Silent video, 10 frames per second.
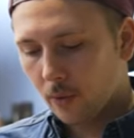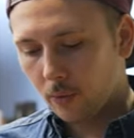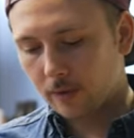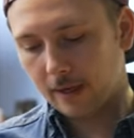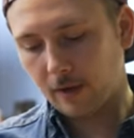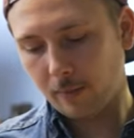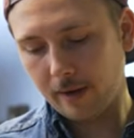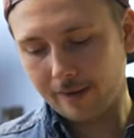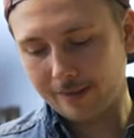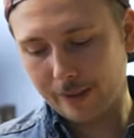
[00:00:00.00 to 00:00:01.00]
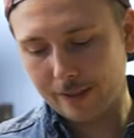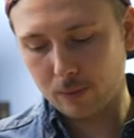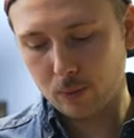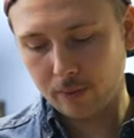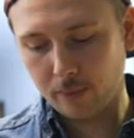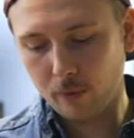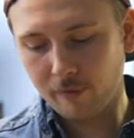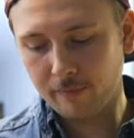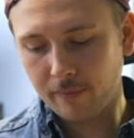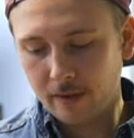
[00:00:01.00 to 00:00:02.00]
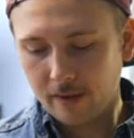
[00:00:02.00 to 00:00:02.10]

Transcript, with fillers: und dann nochmal nach den 20 Minuten im Ofen.